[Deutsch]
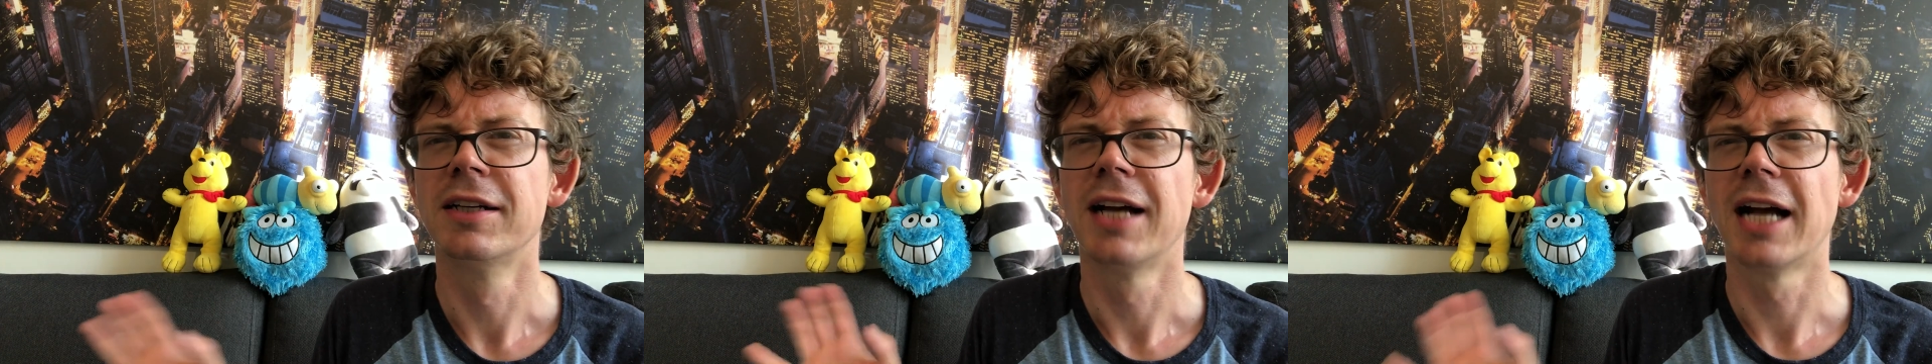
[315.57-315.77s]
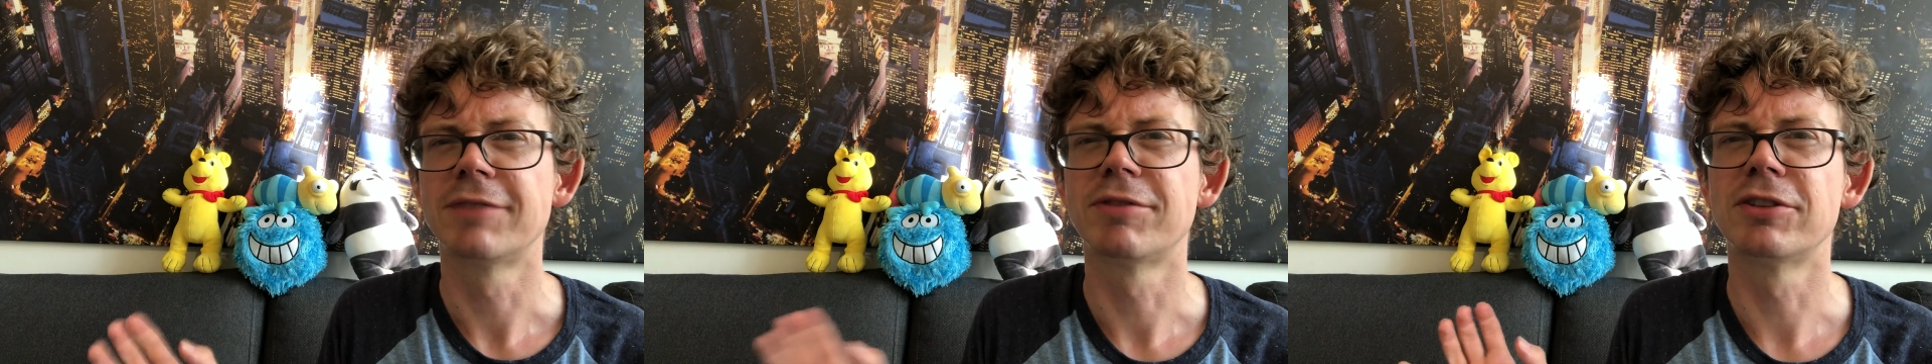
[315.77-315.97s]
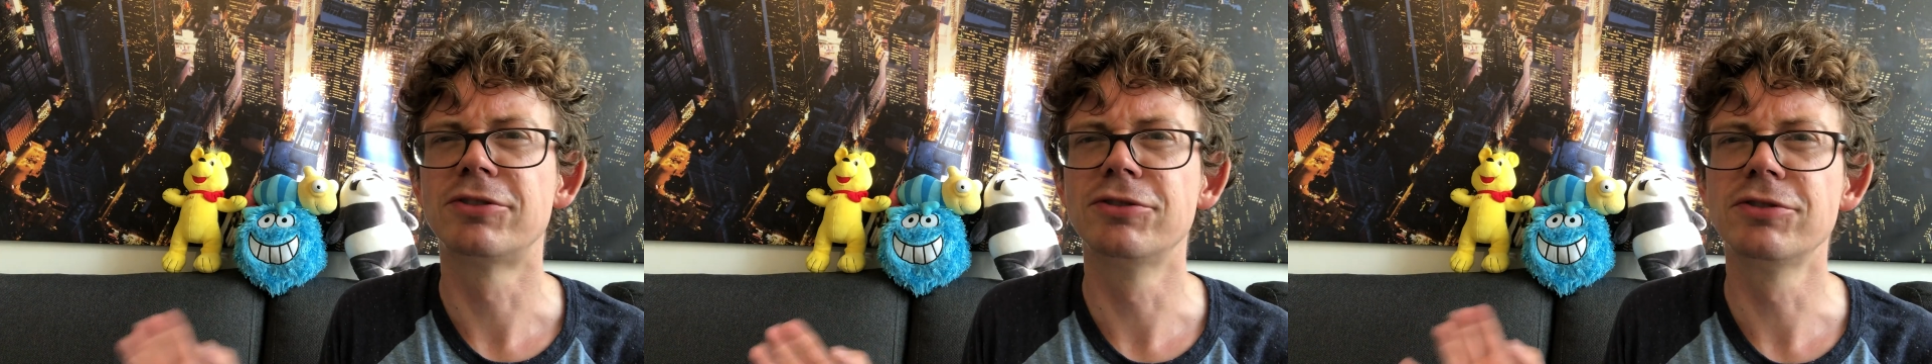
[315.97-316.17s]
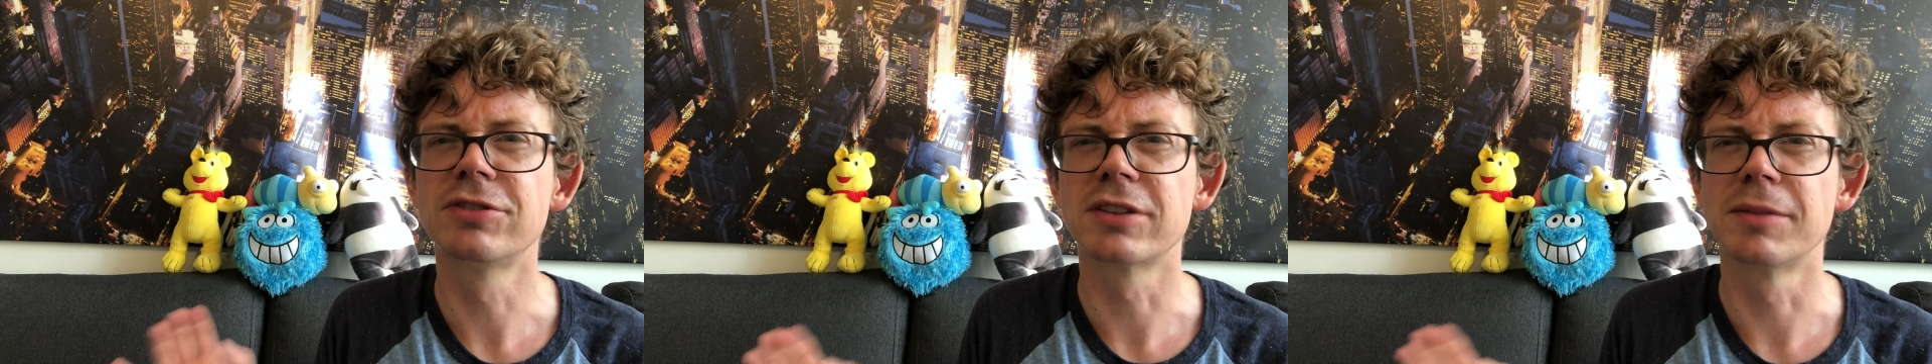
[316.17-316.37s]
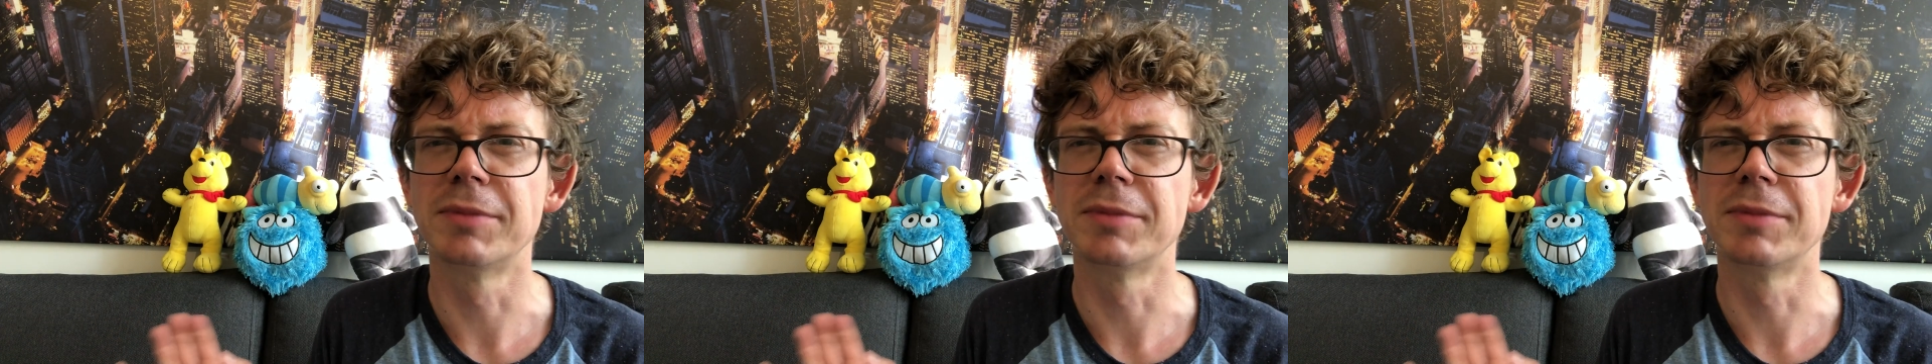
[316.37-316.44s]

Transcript: etwas süßere